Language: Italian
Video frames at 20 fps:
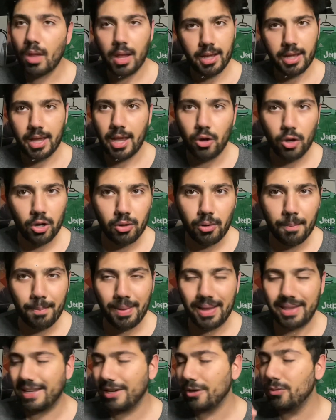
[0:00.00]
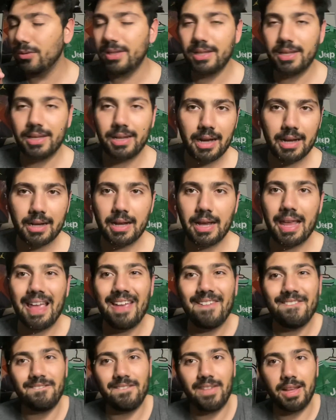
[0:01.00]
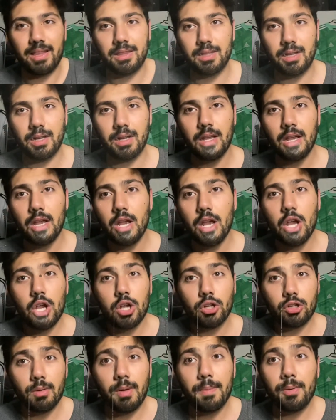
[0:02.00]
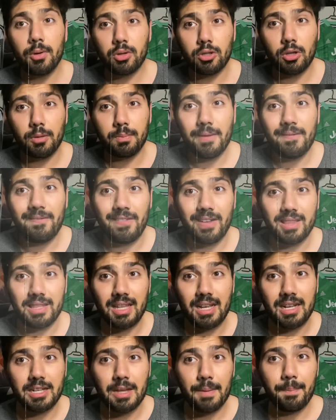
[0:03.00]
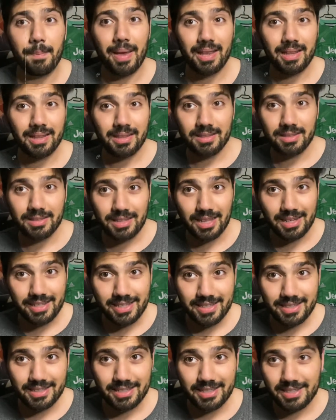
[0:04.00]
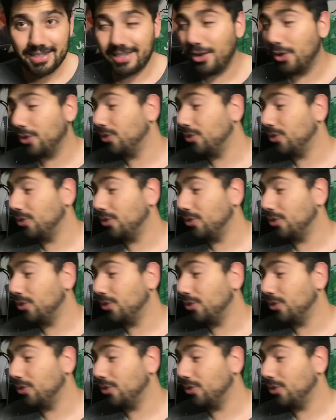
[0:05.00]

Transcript: che lo accompagna, quindi raga è fatta. Come purtroppo è fatta anche per Delete, che ho